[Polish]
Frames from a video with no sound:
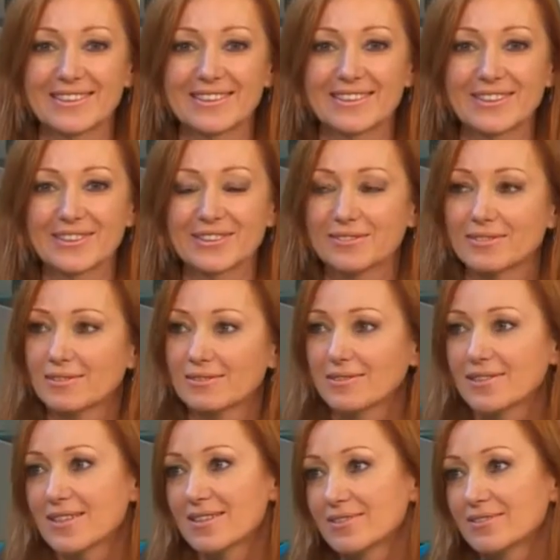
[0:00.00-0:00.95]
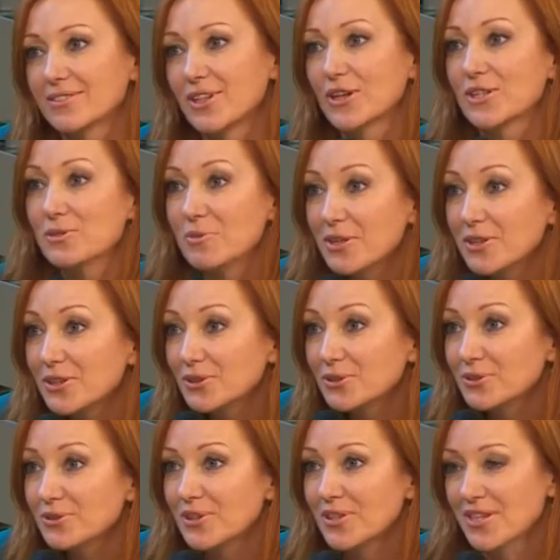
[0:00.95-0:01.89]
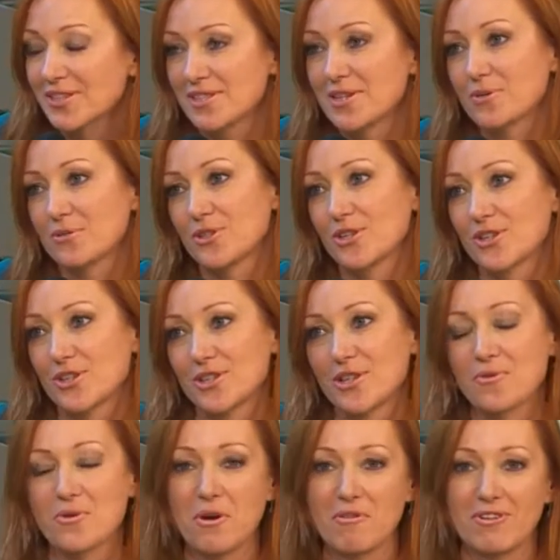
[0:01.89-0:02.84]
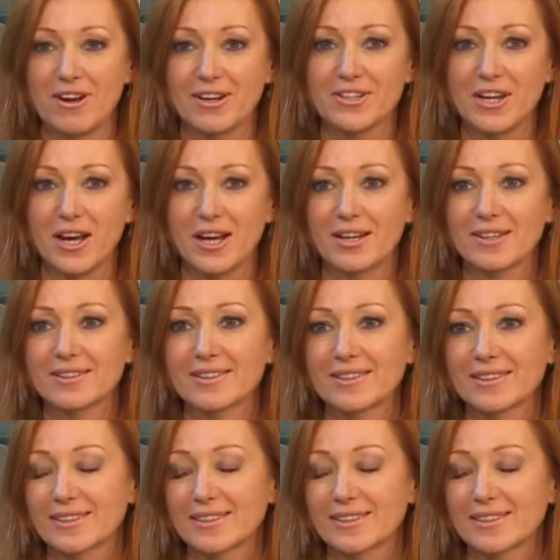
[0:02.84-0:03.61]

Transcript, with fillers: No, dorosłego trudno jest nauczyć szydełkowania,